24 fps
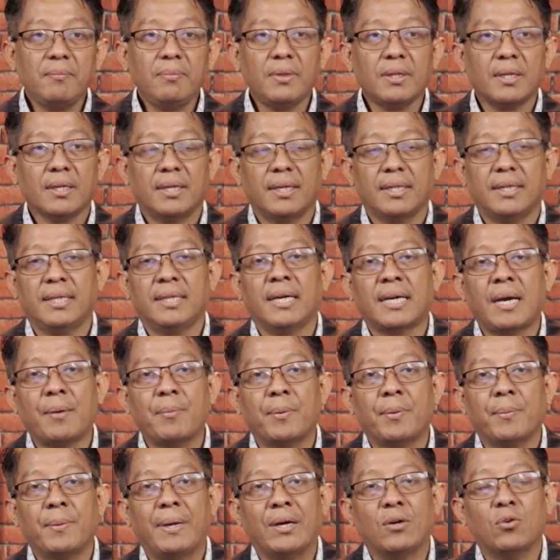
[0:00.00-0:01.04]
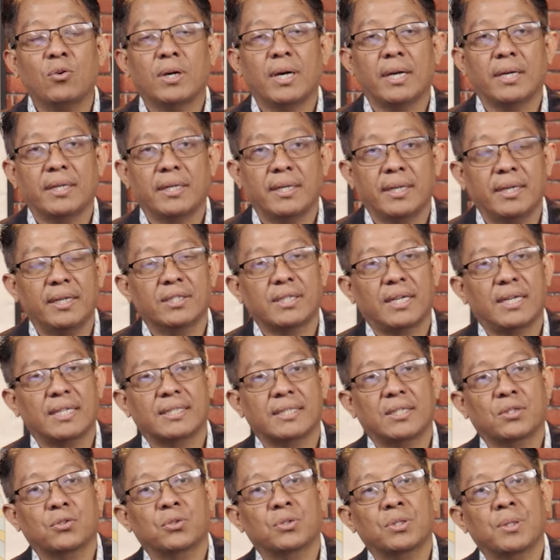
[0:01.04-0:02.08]
Ketika kami melakukan ini di salah
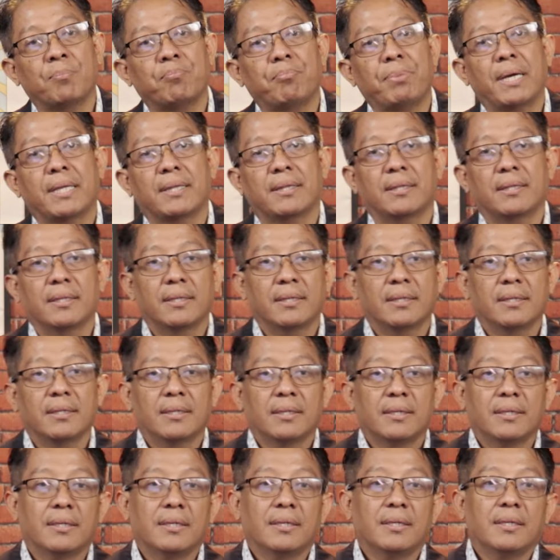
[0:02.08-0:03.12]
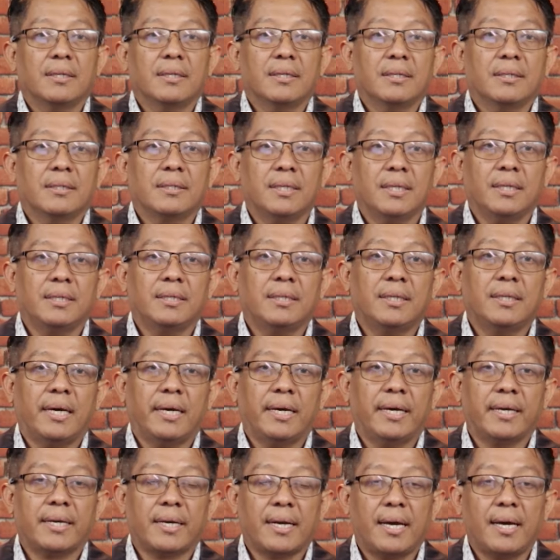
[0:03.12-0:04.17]
satu tempat di
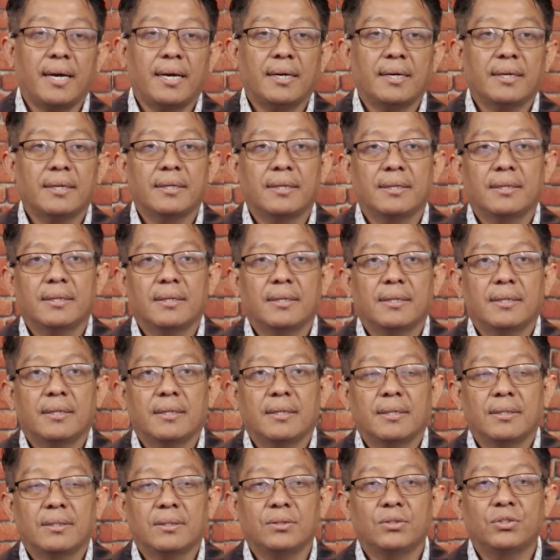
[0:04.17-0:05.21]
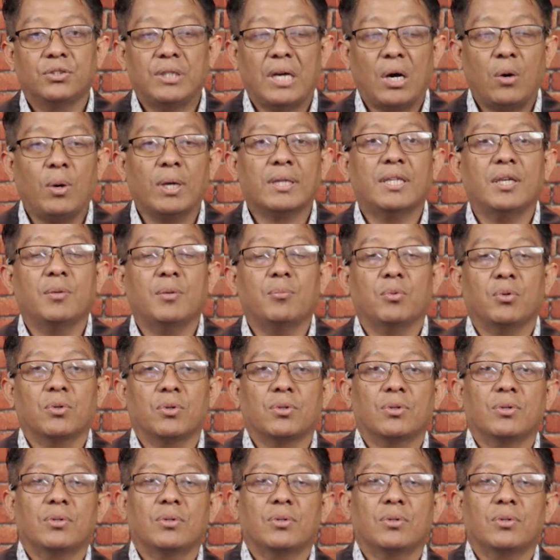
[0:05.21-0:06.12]
daerah Jawa Timur,